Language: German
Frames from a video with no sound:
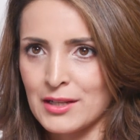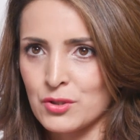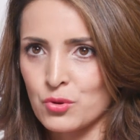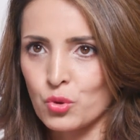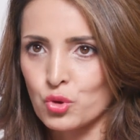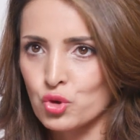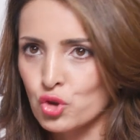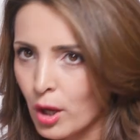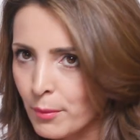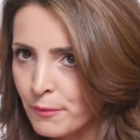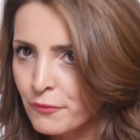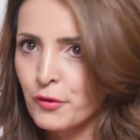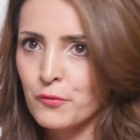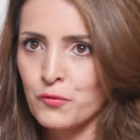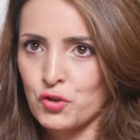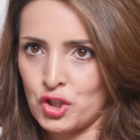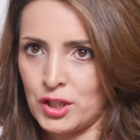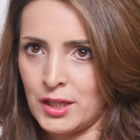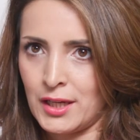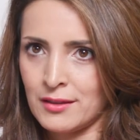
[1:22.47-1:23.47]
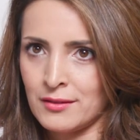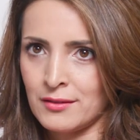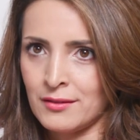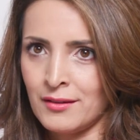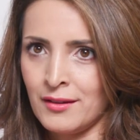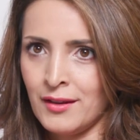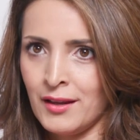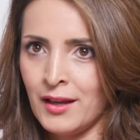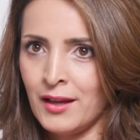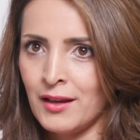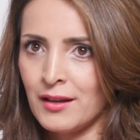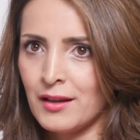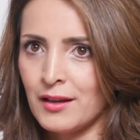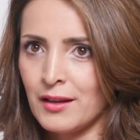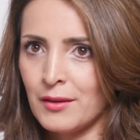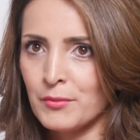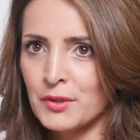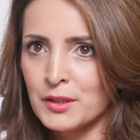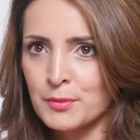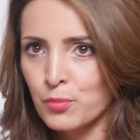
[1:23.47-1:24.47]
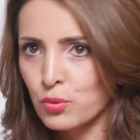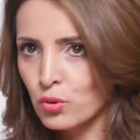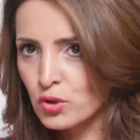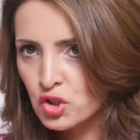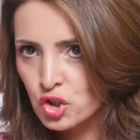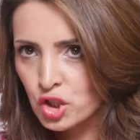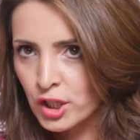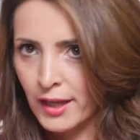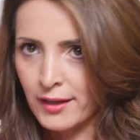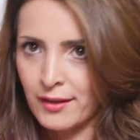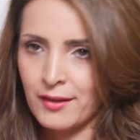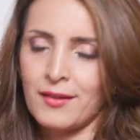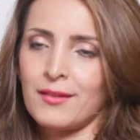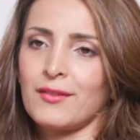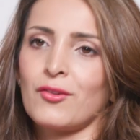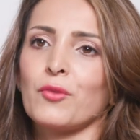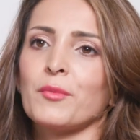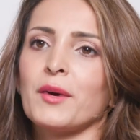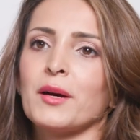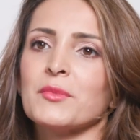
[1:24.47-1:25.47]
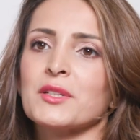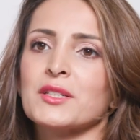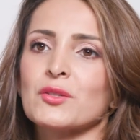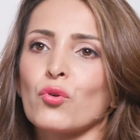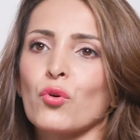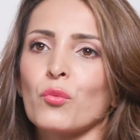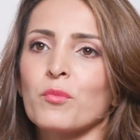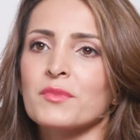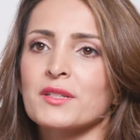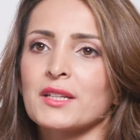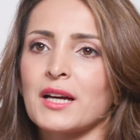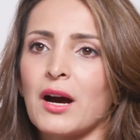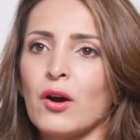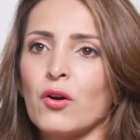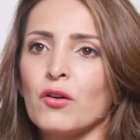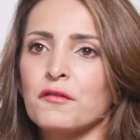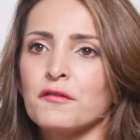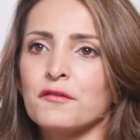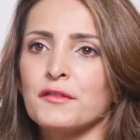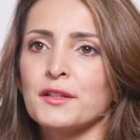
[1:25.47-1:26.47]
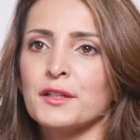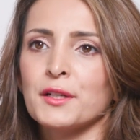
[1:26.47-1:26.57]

Also Top 5 Sterne äh, mit Plussternchen nochmal mit oben drauf.